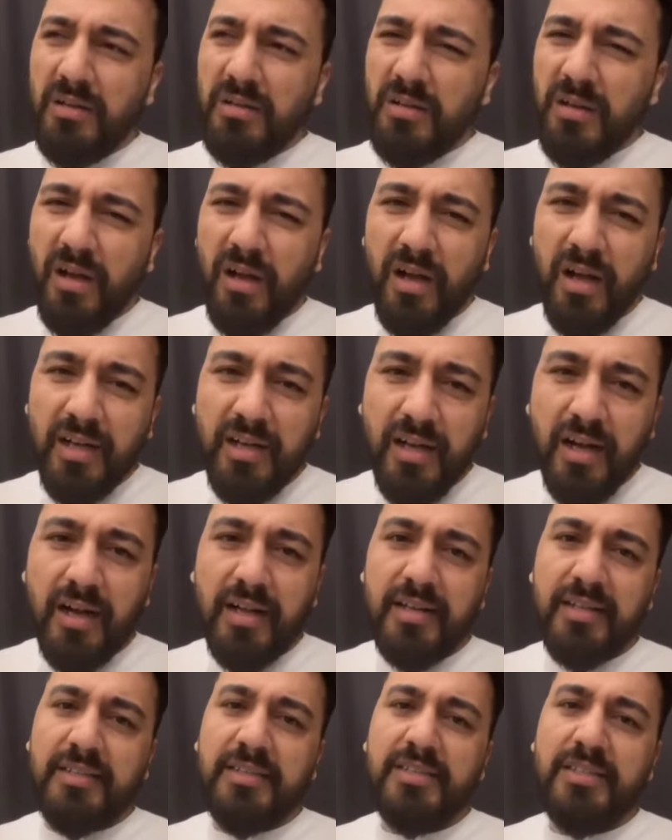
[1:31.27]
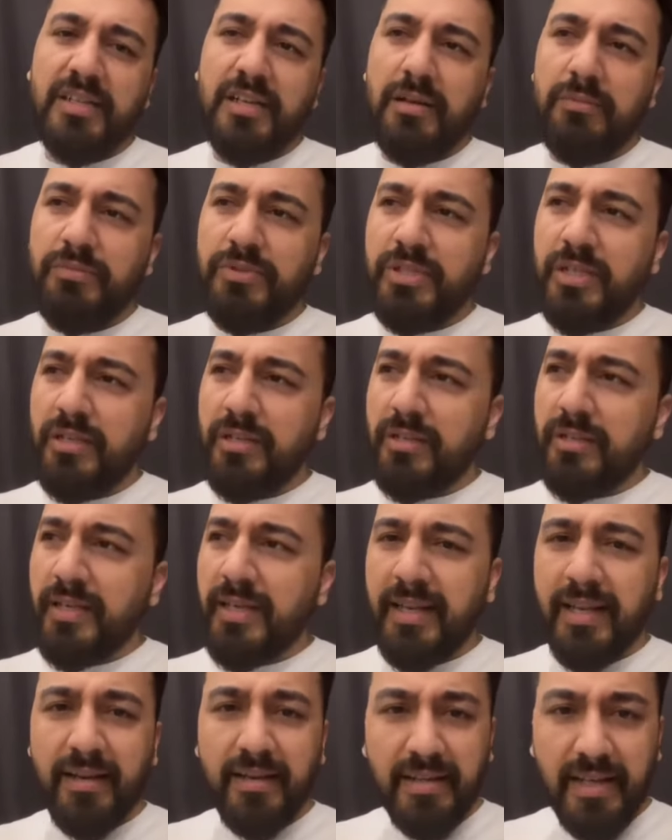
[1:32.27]
hakaret içeren bir şey.
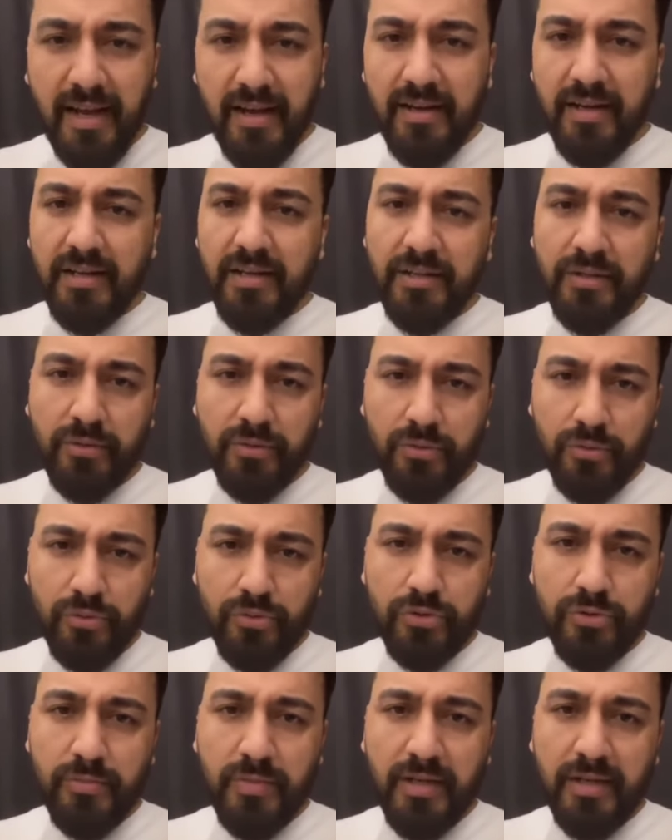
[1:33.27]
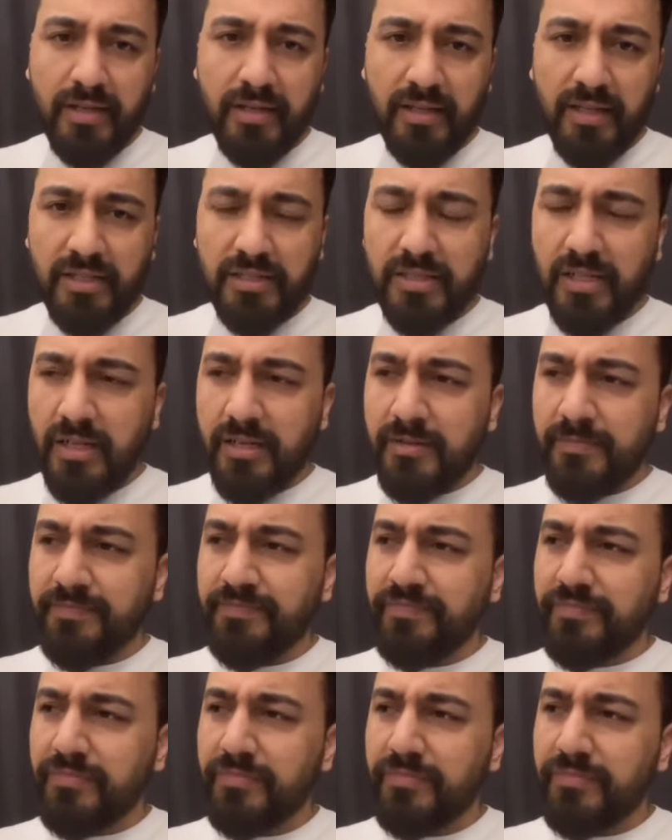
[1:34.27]
Gerekli yerlerle de görüştüm arkadaşlar.